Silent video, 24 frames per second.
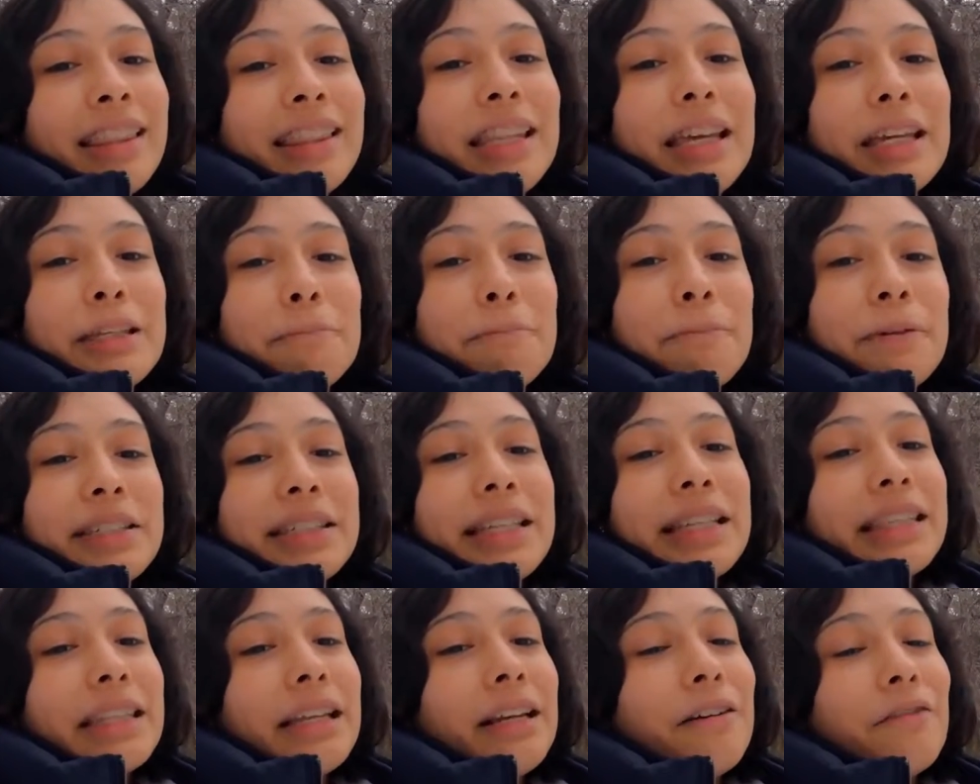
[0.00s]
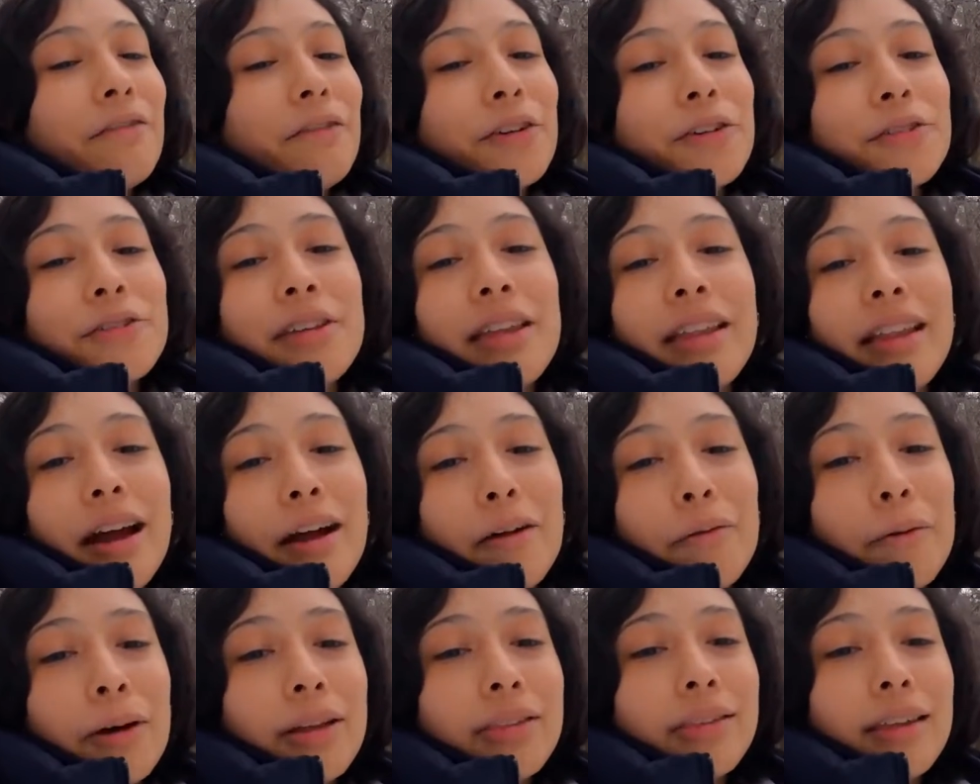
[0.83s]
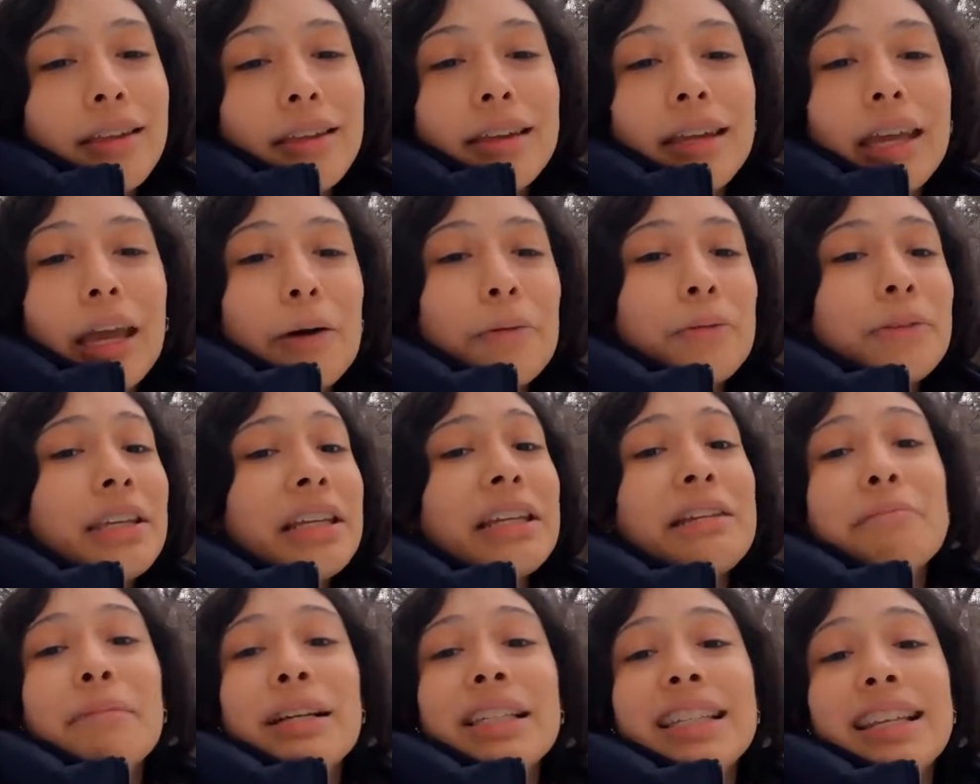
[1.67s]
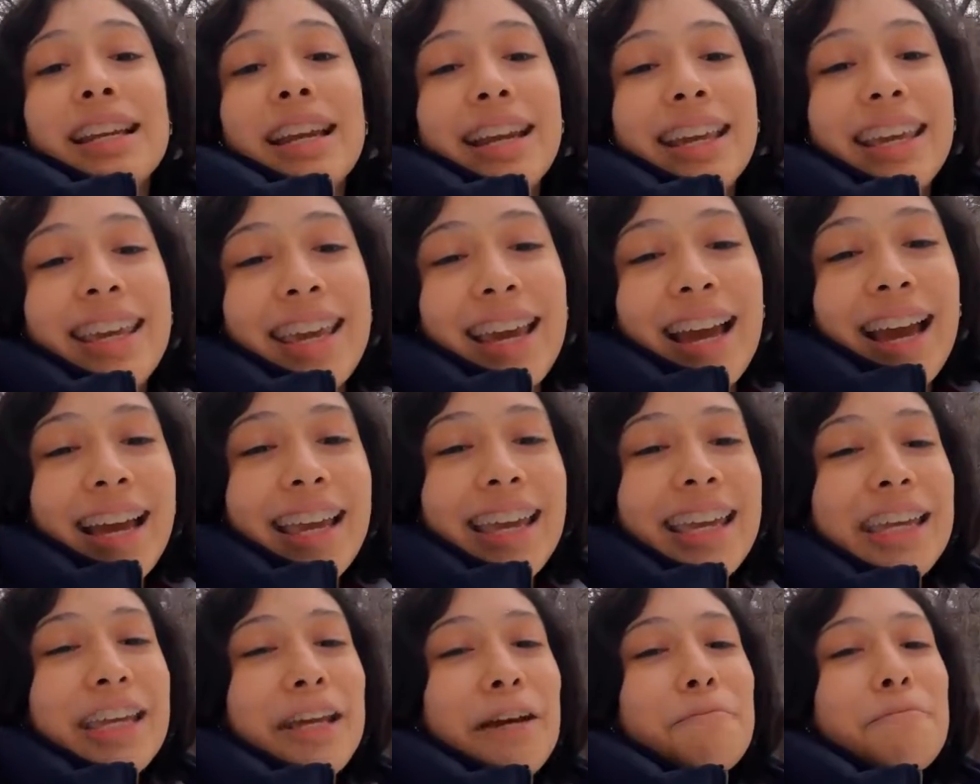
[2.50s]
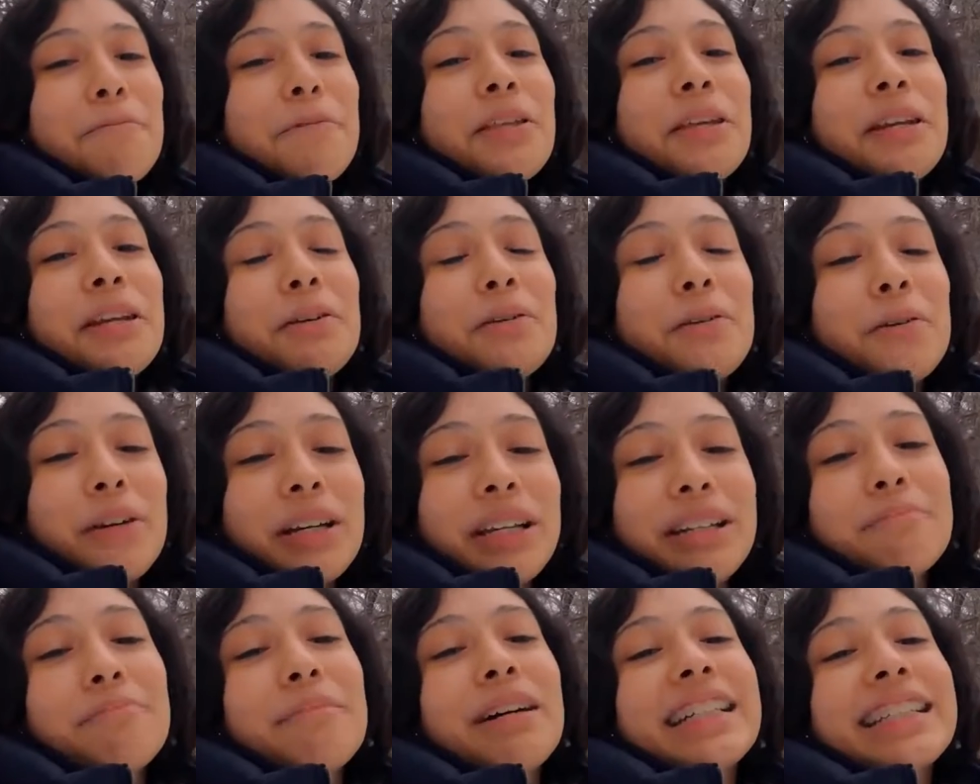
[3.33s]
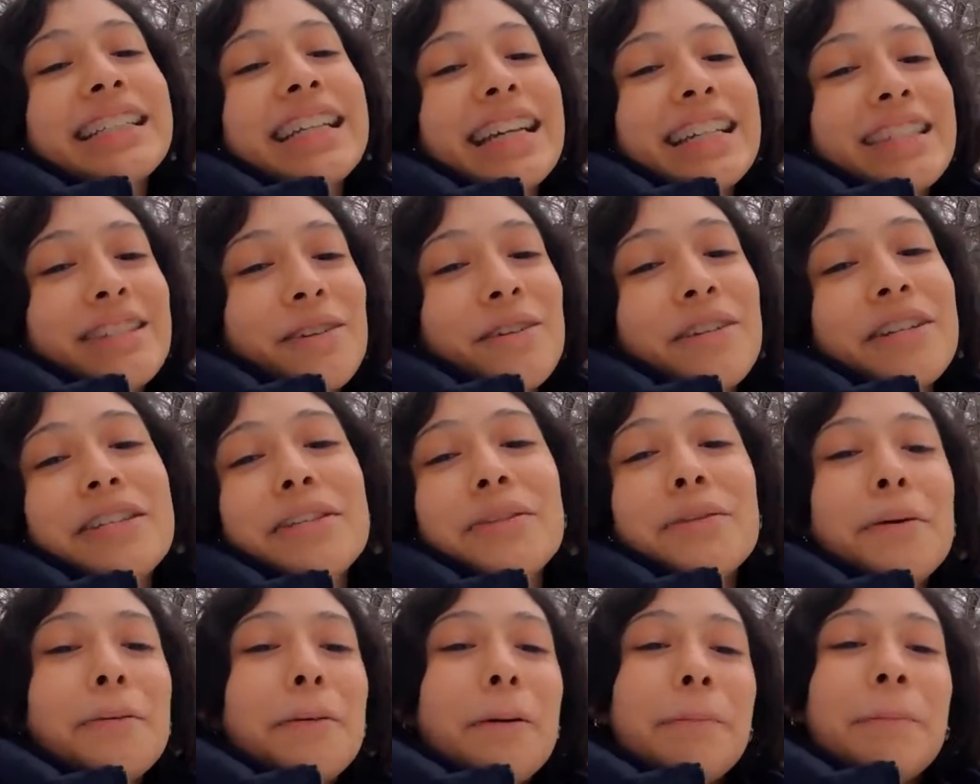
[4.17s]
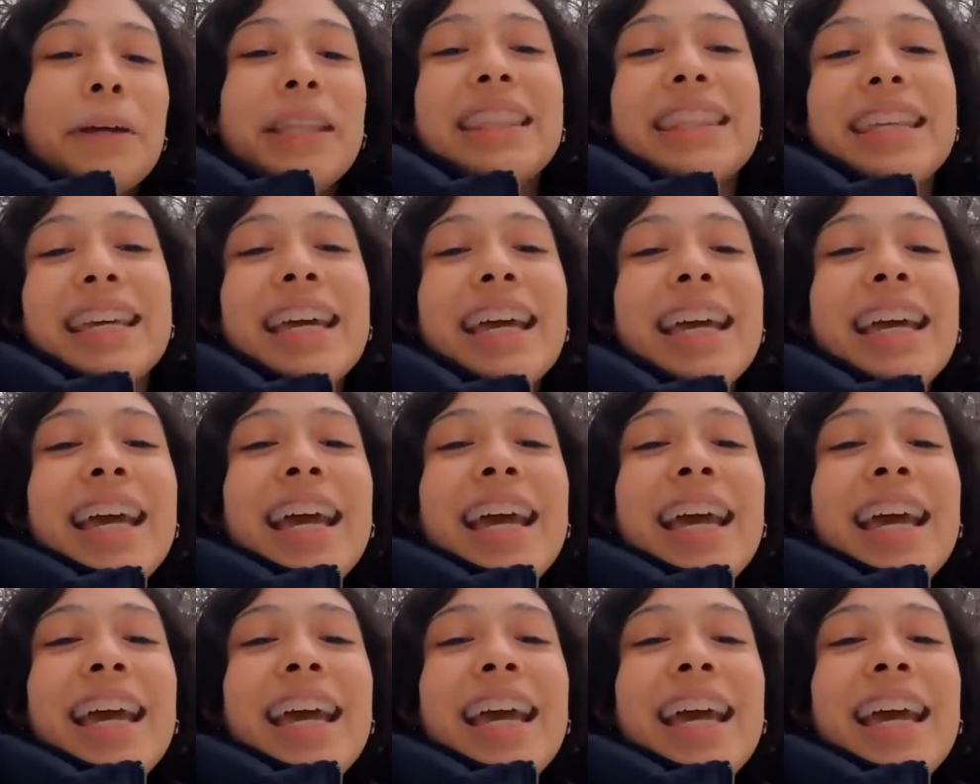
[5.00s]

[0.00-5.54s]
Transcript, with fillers: Después el teléfono se dará cuenta de que aún tiene más energía y que pueden ocurrir más reacciones nuevamente.